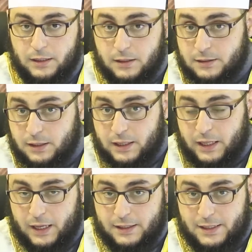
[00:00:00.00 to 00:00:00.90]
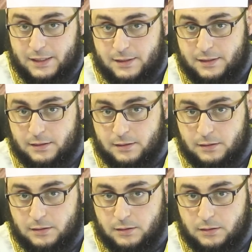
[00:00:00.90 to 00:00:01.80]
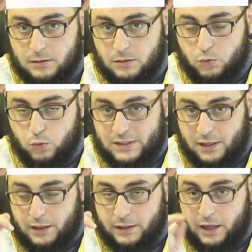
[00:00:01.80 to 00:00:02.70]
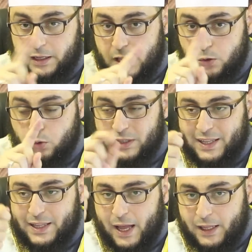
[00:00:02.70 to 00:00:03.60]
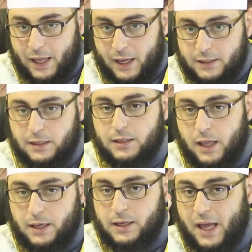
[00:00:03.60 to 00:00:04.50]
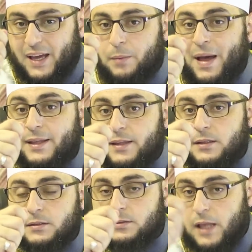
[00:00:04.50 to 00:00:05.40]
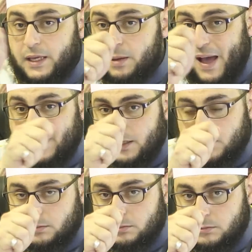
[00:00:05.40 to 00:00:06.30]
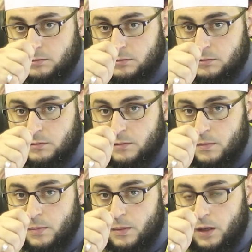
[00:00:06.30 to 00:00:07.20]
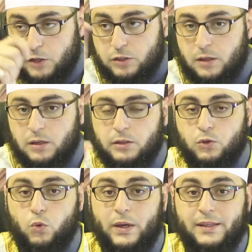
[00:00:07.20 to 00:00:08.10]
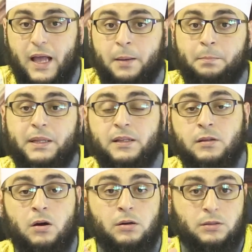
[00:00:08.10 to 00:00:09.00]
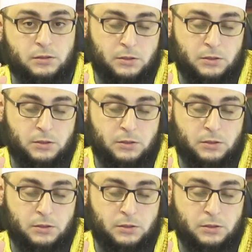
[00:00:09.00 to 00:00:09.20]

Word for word: قطعة الحديد والسحر الناري لا يكون إلا على حديد أي حاجة معدن أي معدن عشان خاطر إن هو يتحمل النار